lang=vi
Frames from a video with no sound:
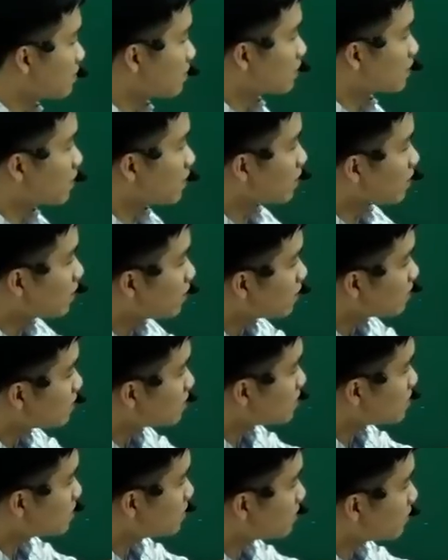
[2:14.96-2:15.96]
các em ấn đây,
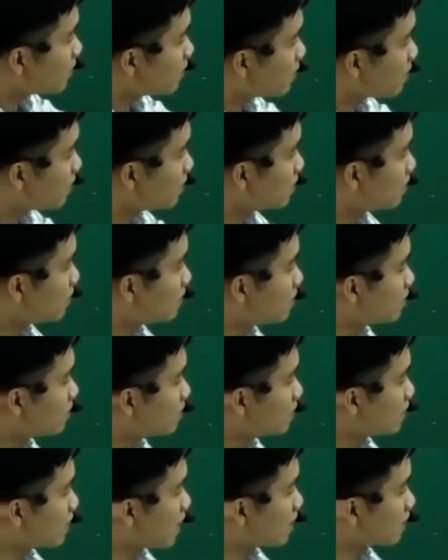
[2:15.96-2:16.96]
shift này,
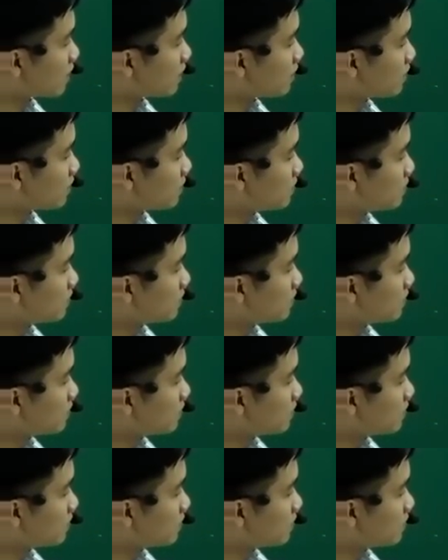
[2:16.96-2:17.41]
can này.